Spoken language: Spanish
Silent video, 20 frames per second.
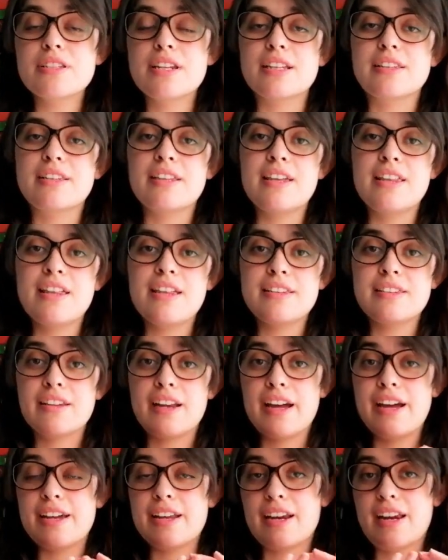traté de
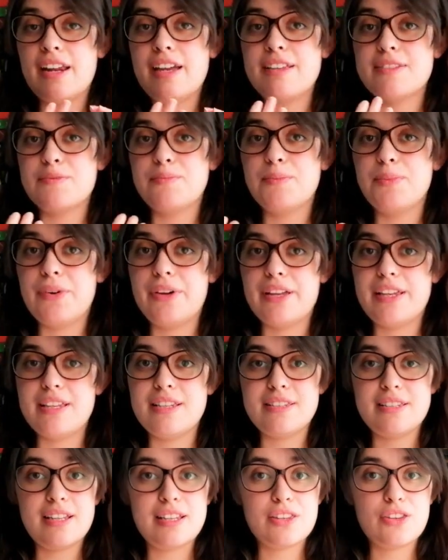traerles
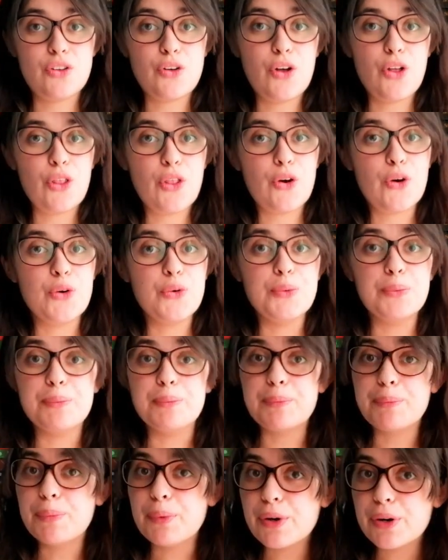pues de todo un
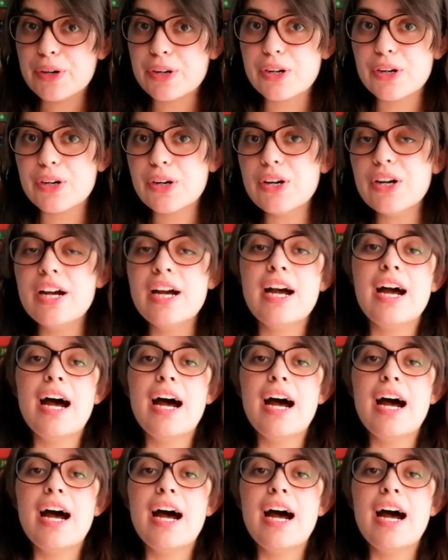poco,